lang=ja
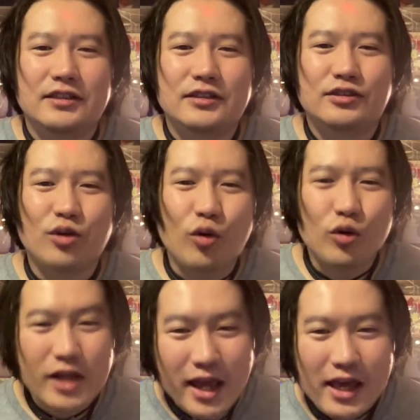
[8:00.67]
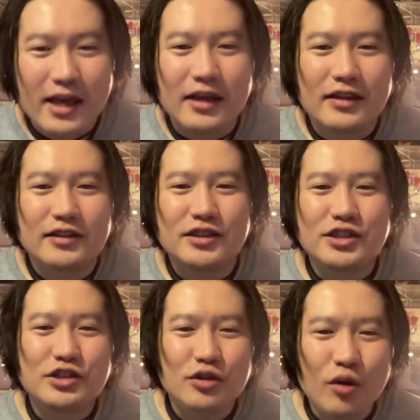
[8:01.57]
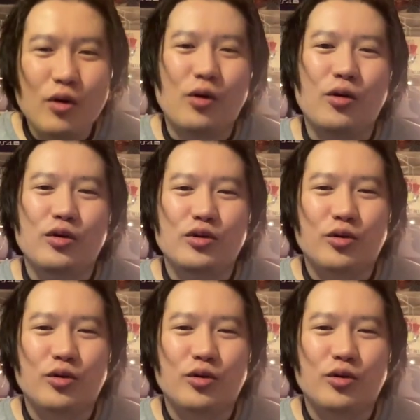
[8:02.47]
そこで、一応、